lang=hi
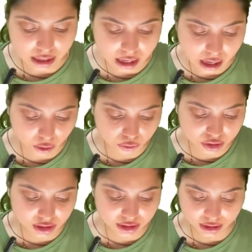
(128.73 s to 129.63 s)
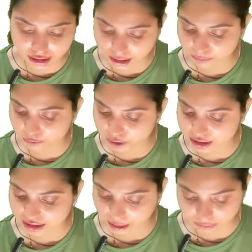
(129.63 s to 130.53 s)
हाउस्ड इन अ डीप फ्रीज
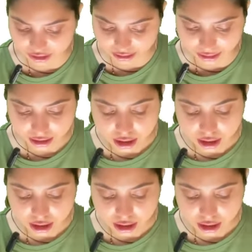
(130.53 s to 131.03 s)
कैबिनेट